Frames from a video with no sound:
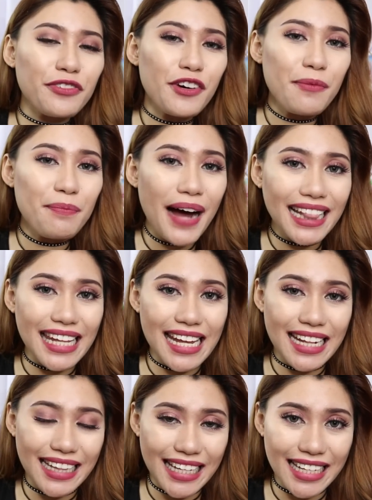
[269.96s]
from Matte
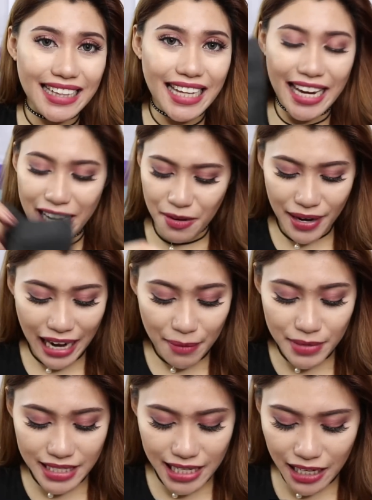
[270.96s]
in Detail.
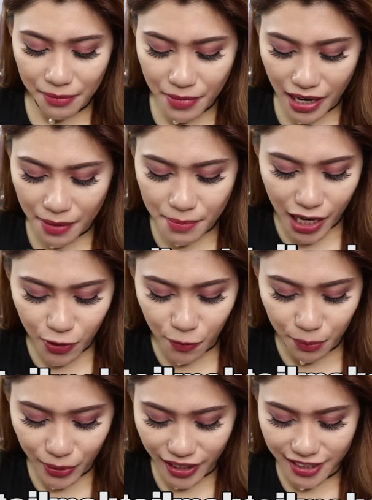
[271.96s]
Marami silang mga
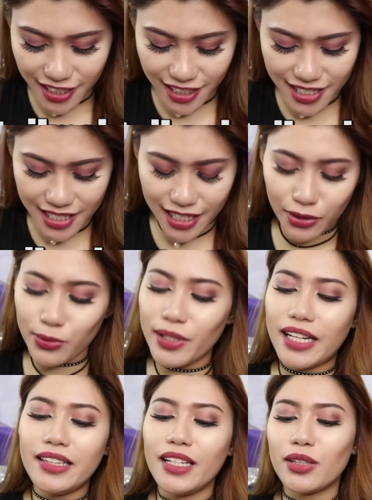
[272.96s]
bagong products
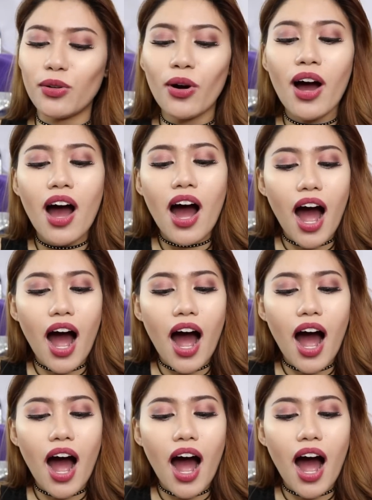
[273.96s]
katulad nitong